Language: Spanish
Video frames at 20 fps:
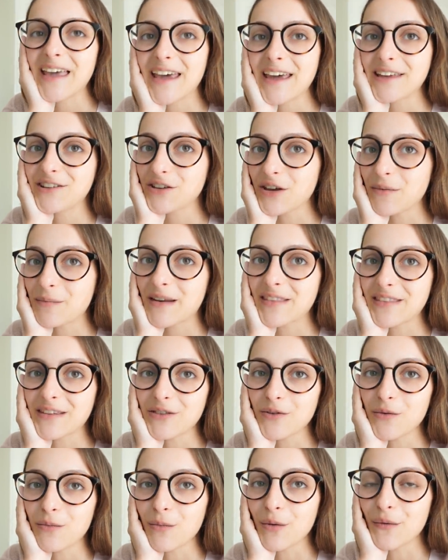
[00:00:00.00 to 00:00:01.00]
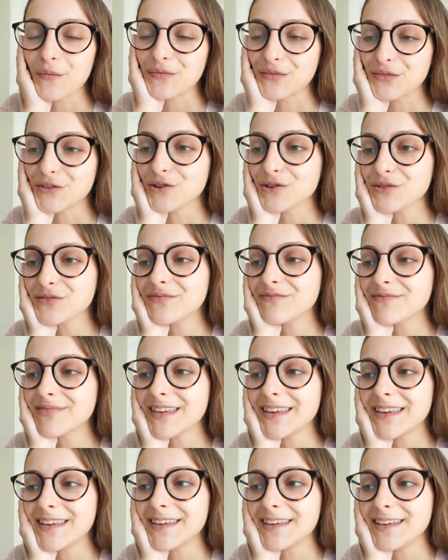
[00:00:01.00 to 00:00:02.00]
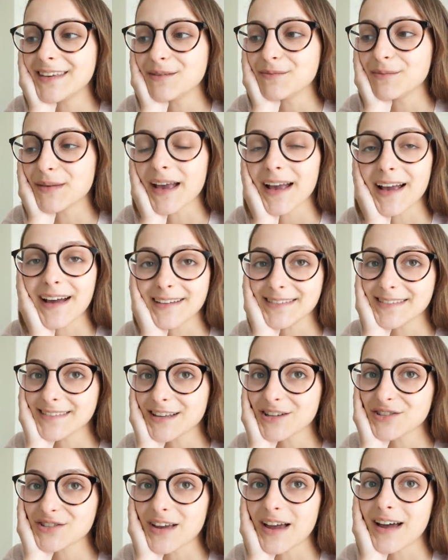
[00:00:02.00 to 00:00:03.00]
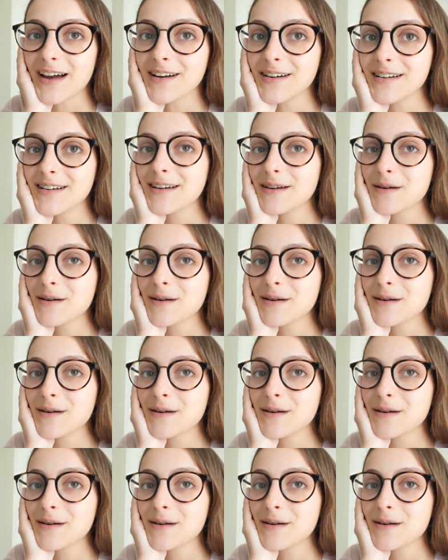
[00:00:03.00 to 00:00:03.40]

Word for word: estoy aprendiendo un montón y me encanta, o sea